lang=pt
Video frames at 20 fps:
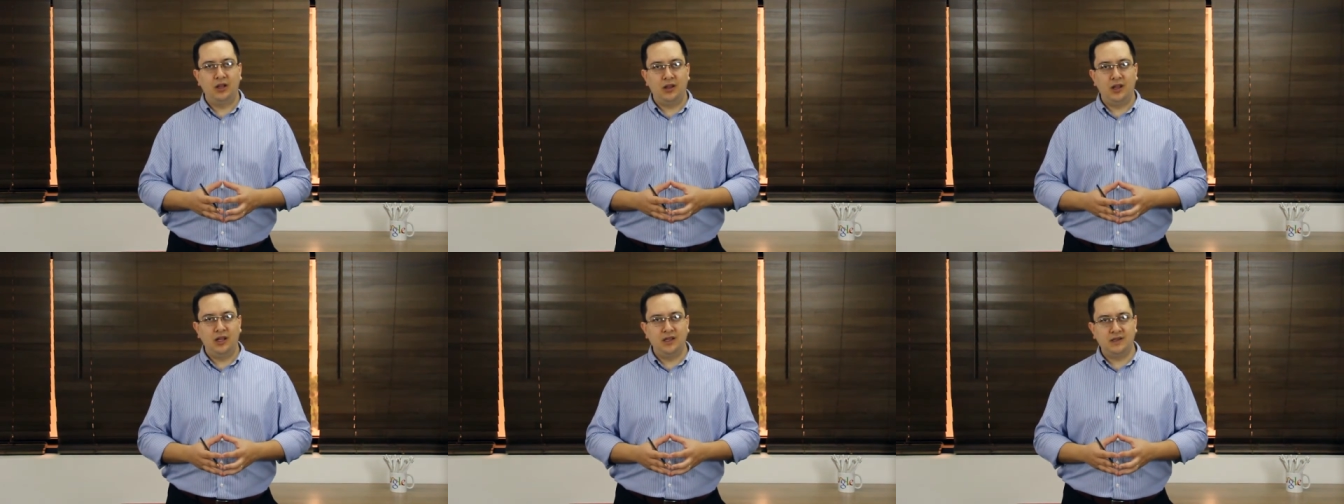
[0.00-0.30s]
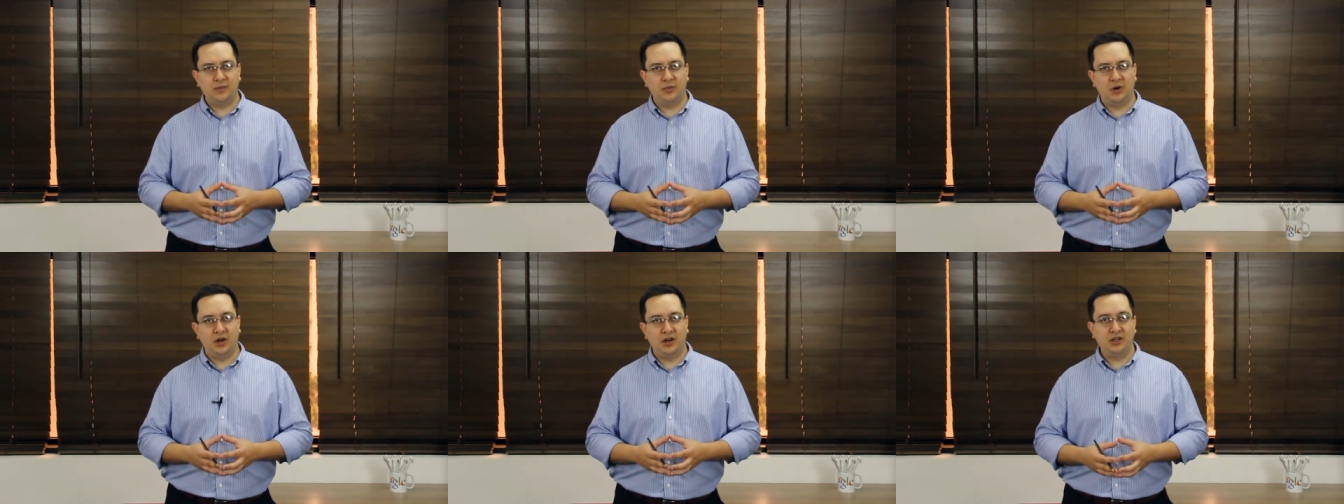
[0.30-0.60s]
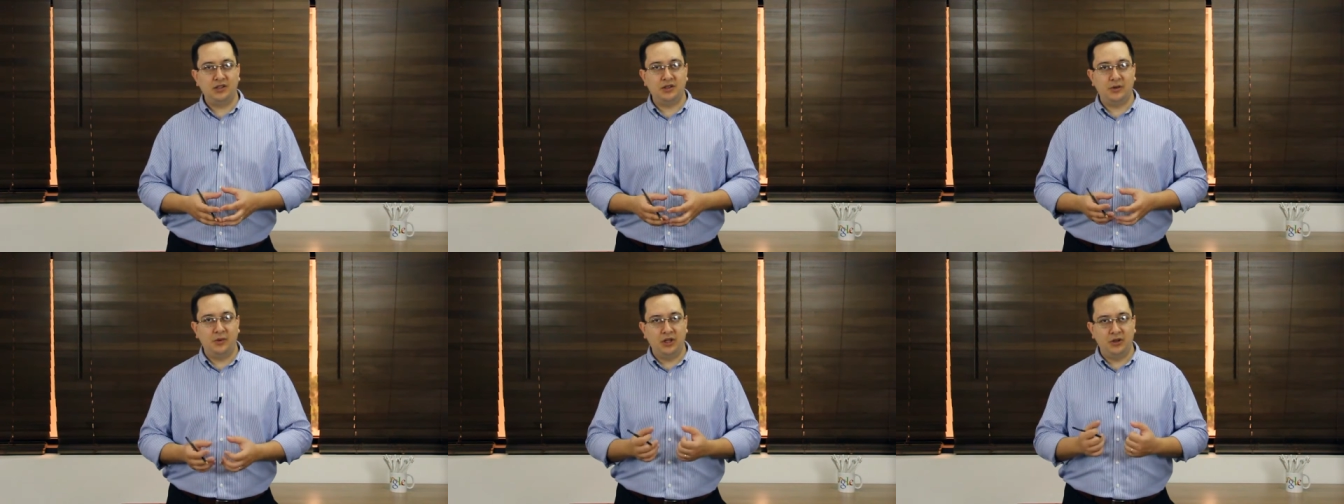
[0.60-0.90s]
desse
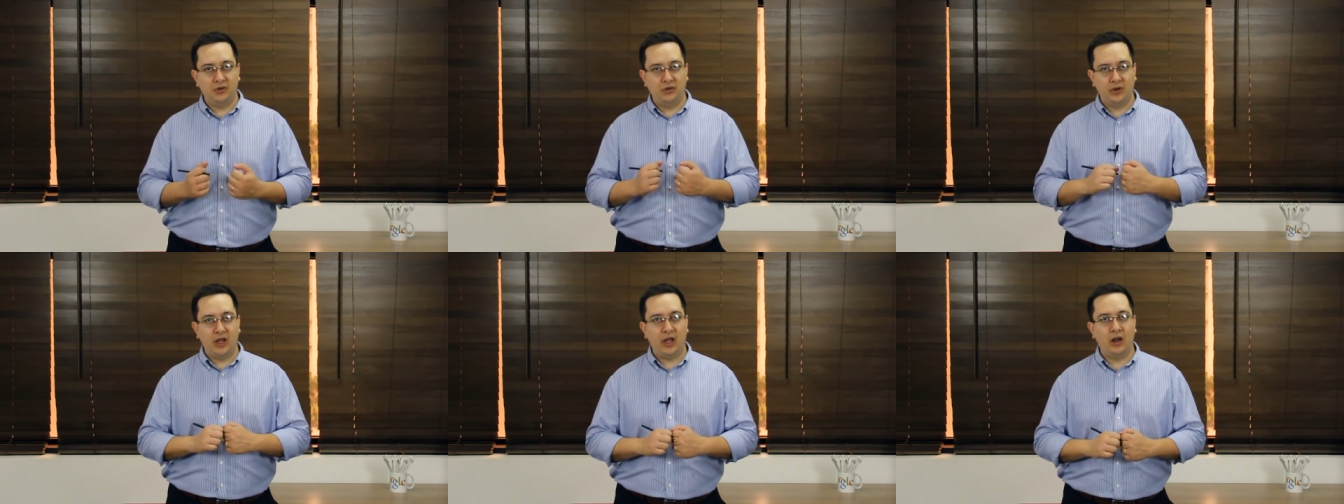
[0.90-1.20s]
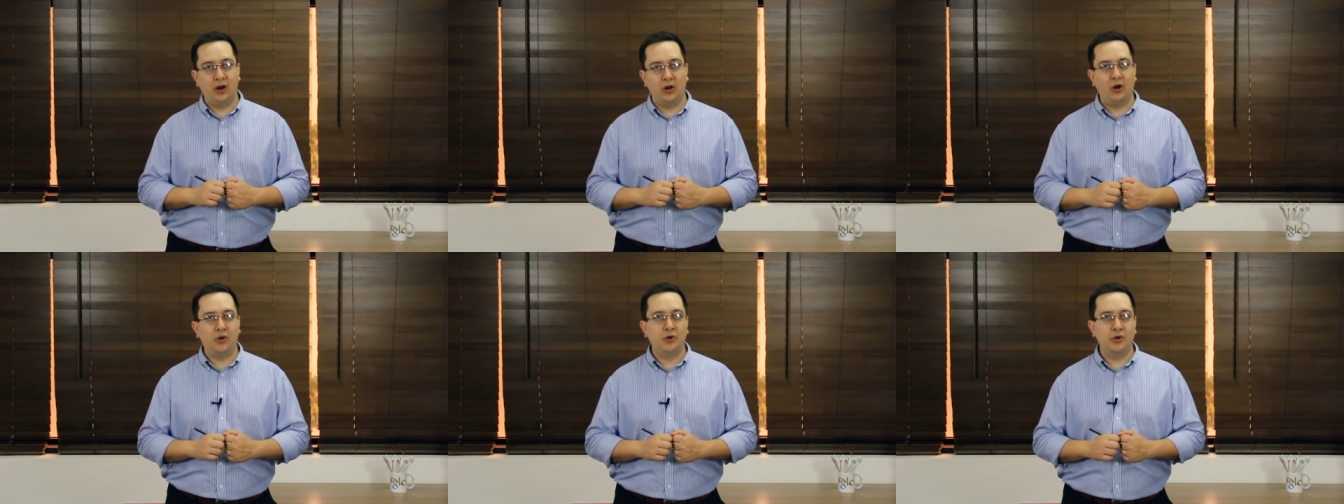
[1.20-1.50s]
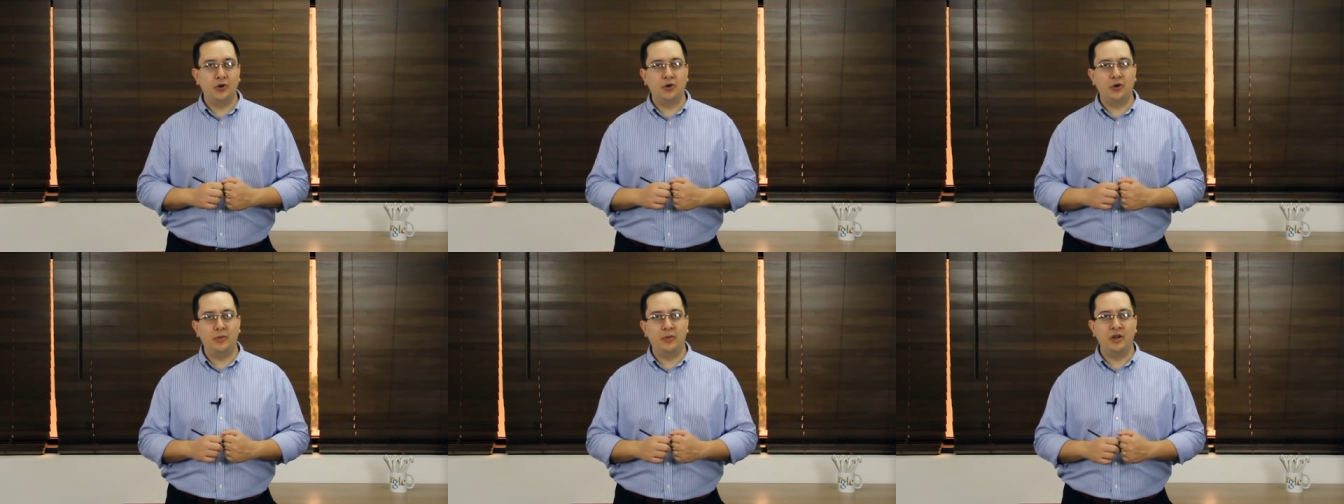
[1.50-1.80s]
planejamento é logo
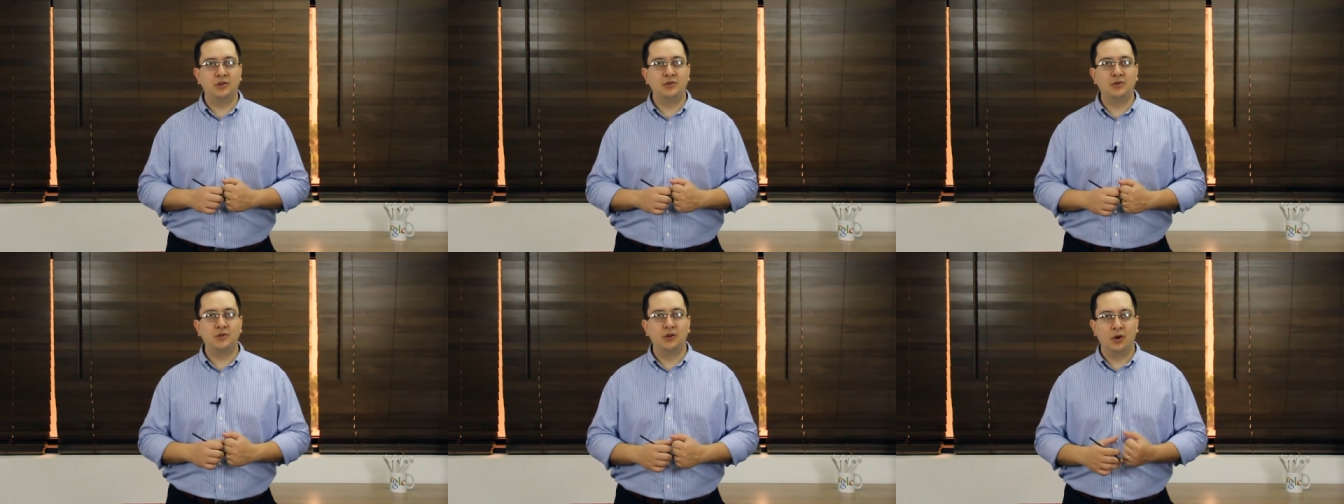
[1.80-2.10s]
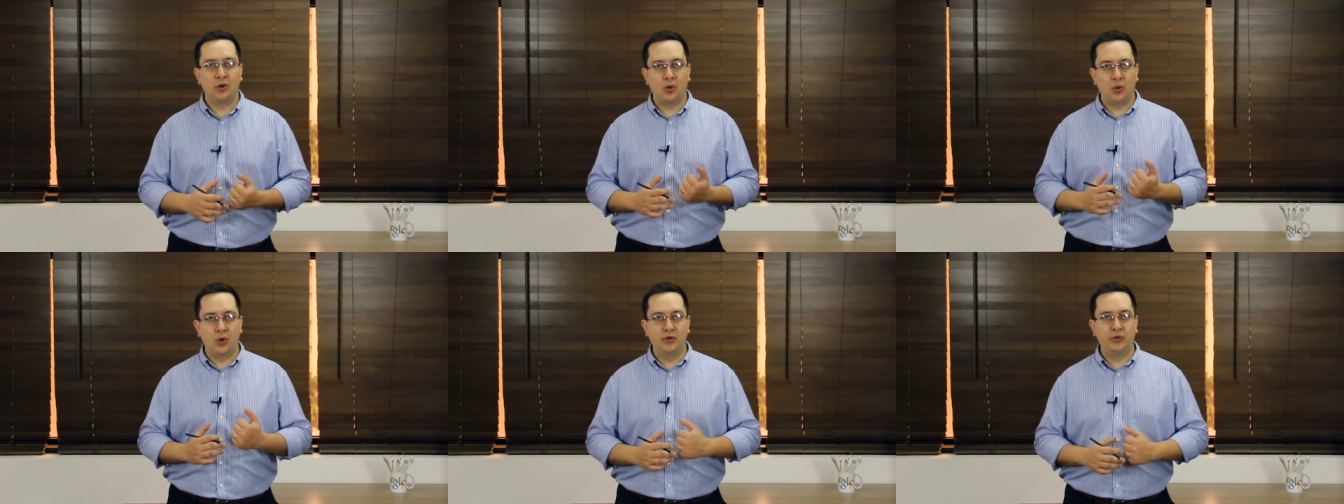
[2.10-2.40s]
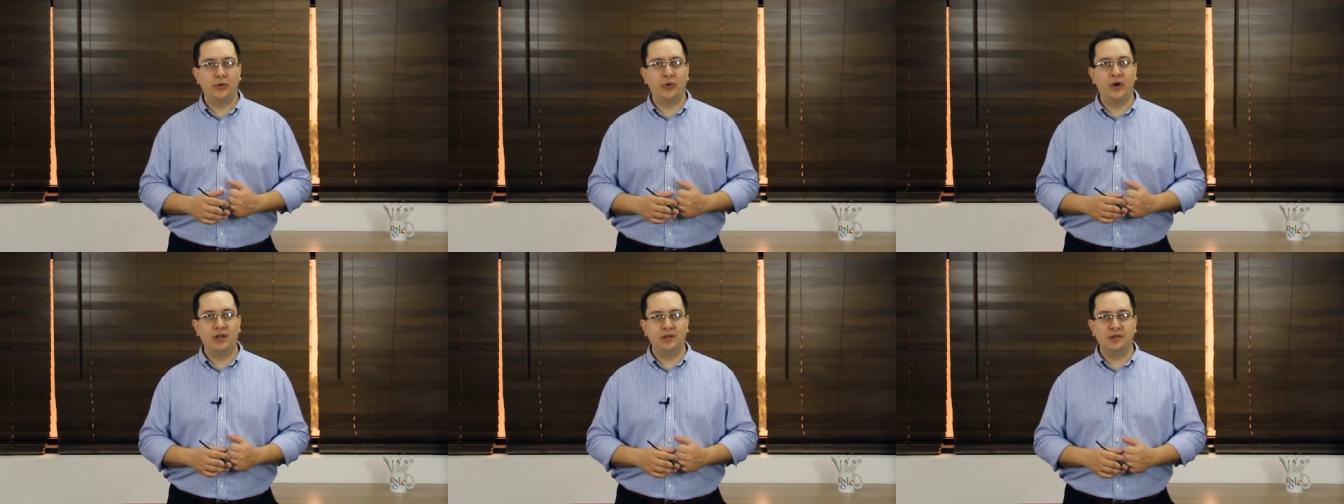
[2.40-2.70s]
no começo.
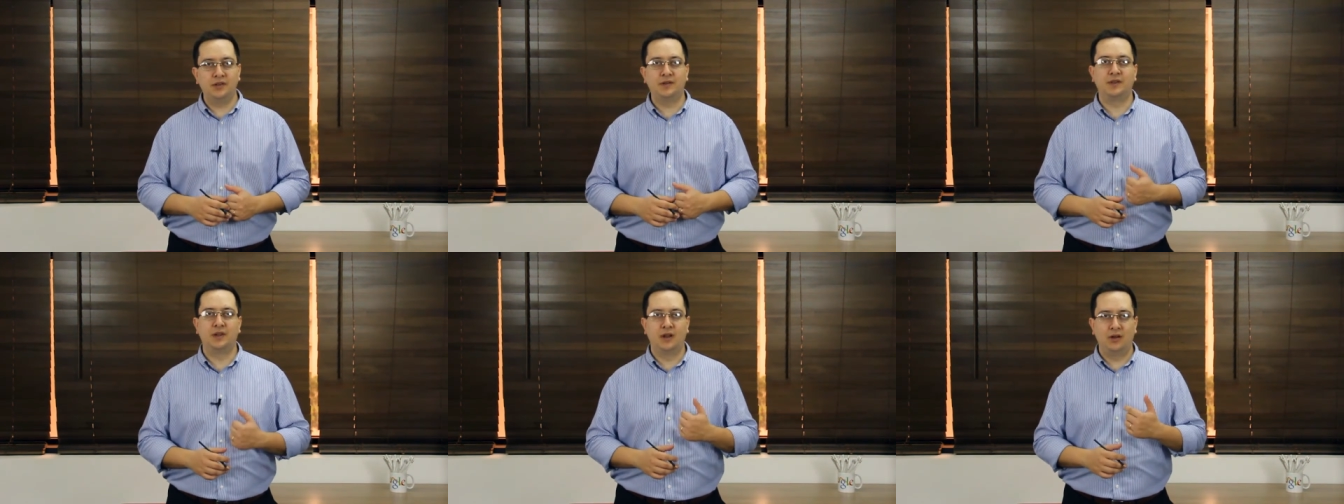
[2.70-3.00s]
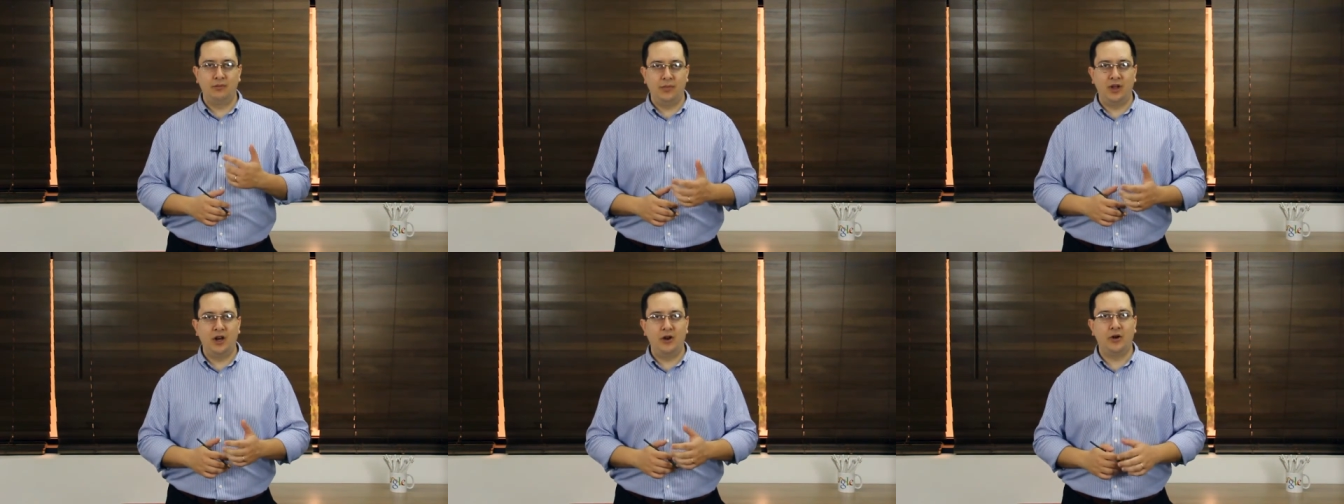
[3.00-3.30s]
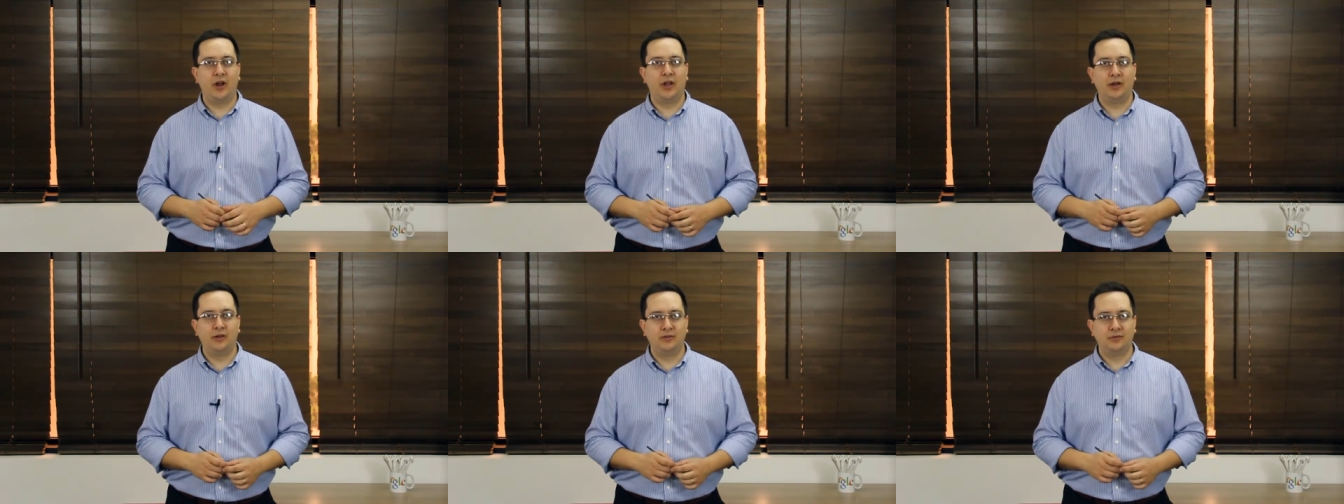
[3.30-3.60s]
Quanto antes, melhor.